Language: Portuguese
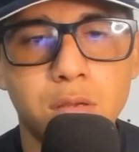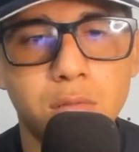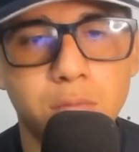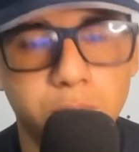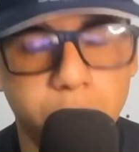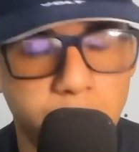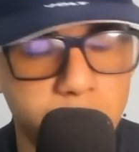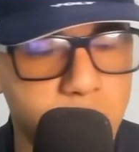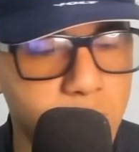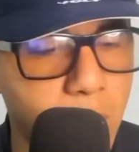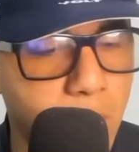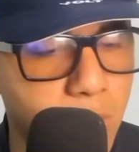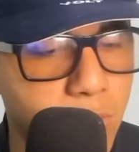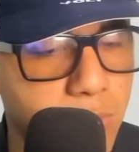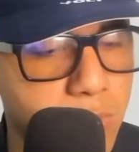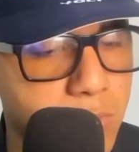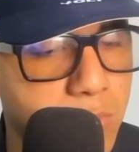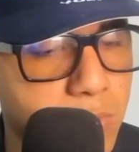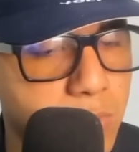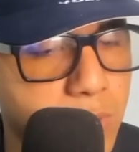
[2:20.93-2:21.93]

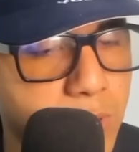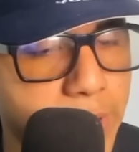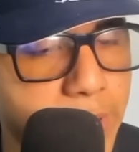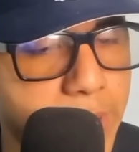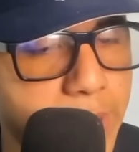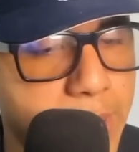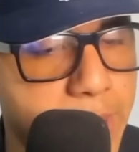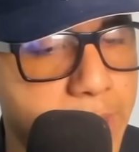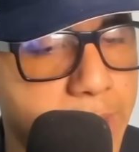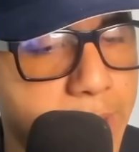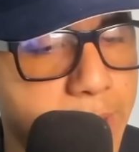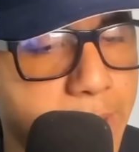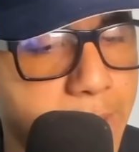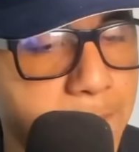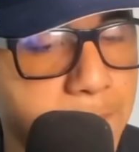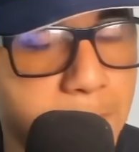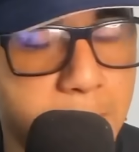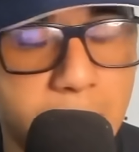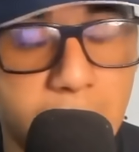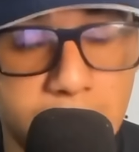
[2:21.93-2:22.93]
Pessoal, é,
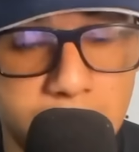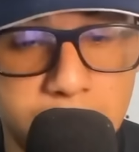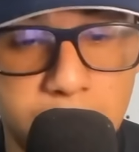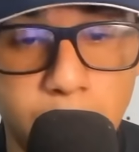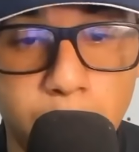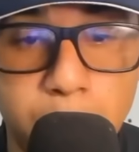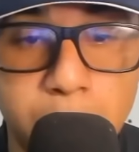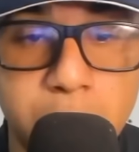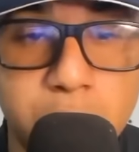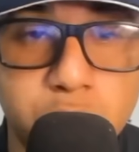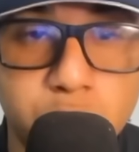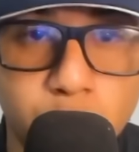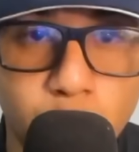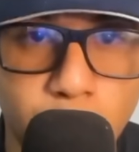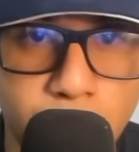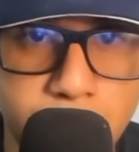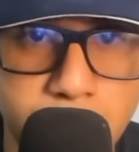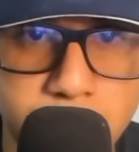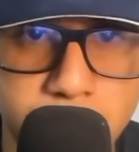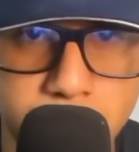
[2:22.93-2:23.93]
até o presente
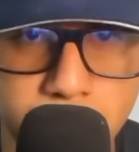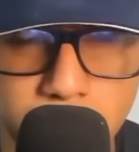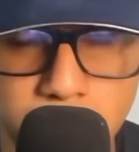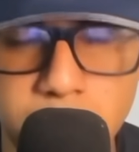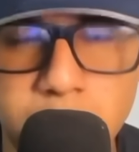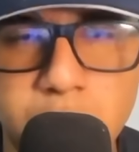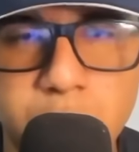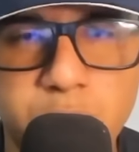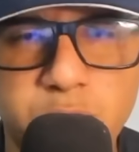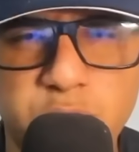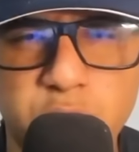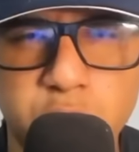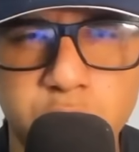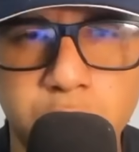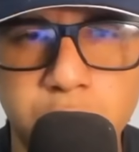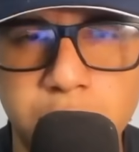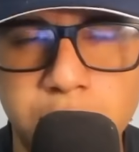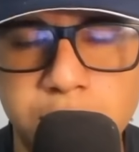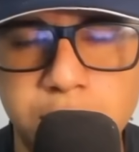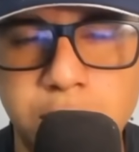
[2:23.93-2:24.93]
momento, ali por volta
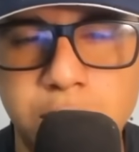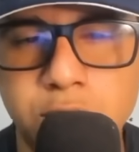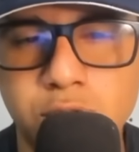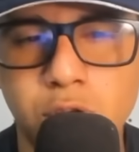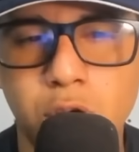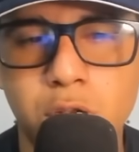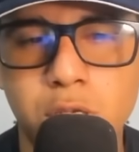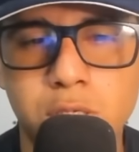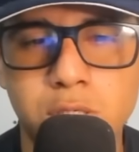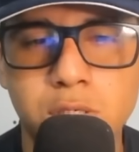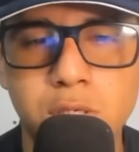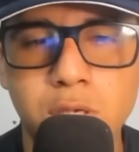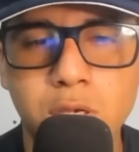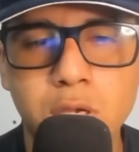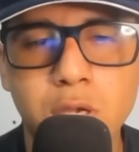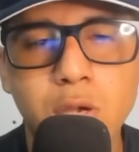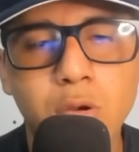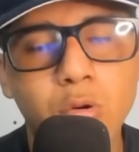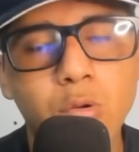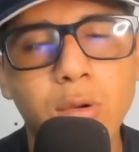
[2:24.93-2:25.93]
das 6 horas,
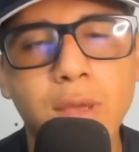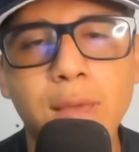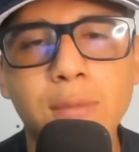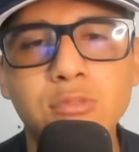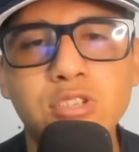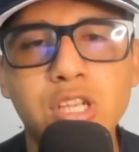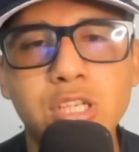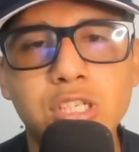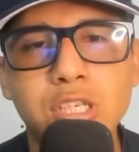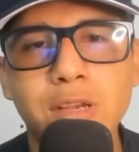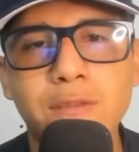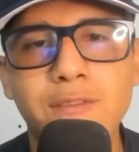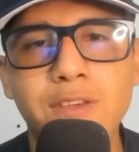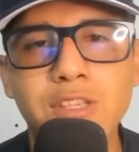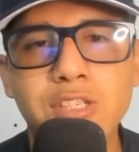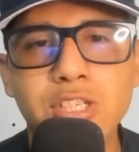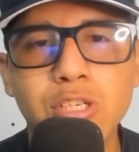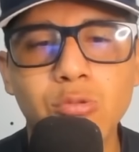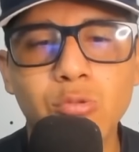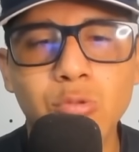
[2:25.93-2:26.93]
o Remo já tinha
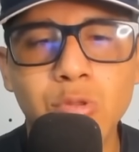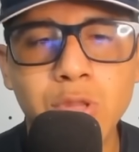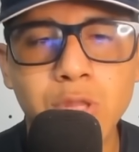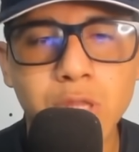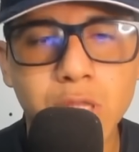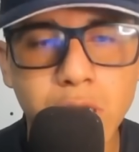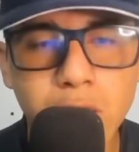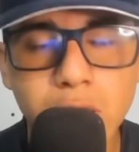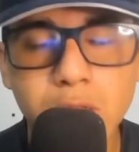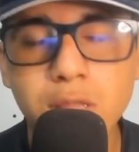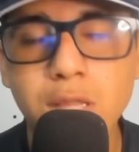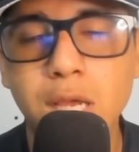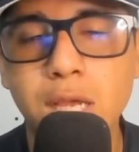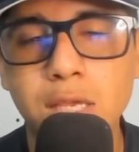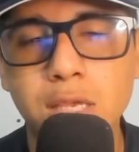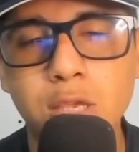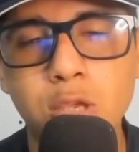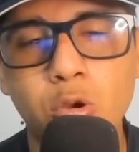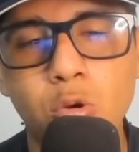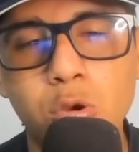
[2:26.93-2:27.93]
vendido
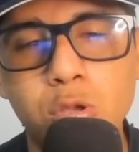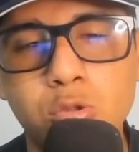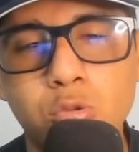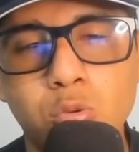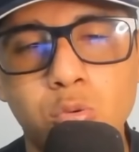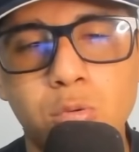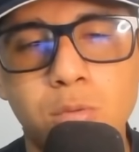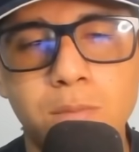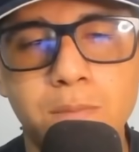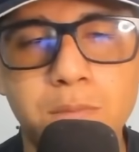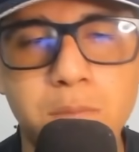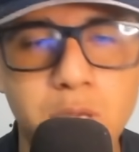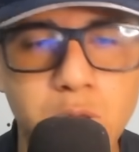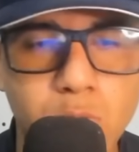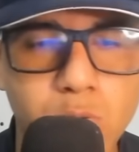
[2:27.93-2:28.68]
38 mil